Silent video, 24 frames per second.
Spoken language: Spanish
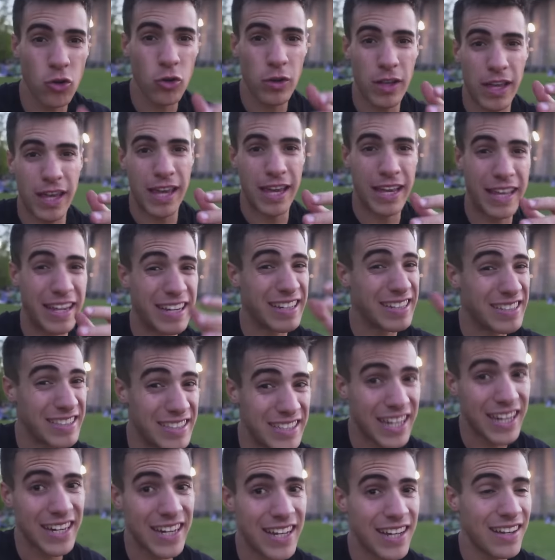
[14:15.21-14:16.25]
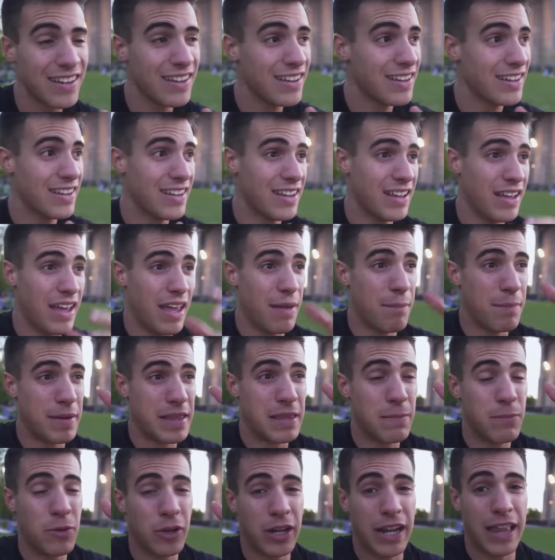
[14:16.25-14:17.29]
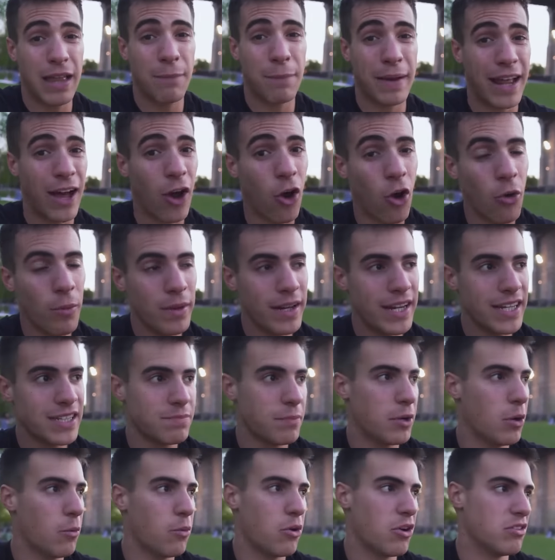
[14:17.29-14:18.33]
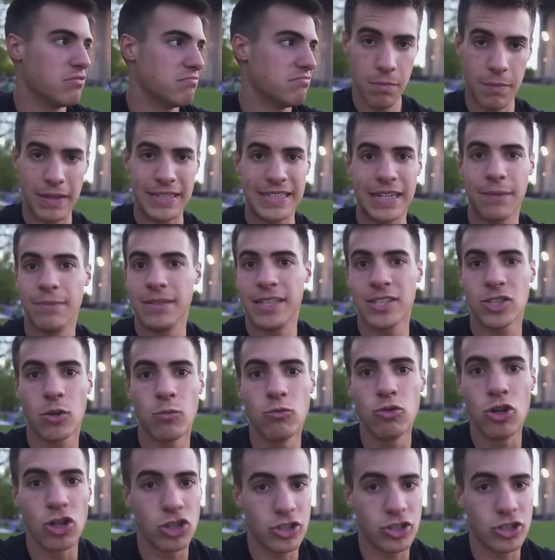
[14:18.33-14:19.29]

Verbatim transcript: poniendo mis expectativas a una situación que era o complicada, o que no estaba en mi control,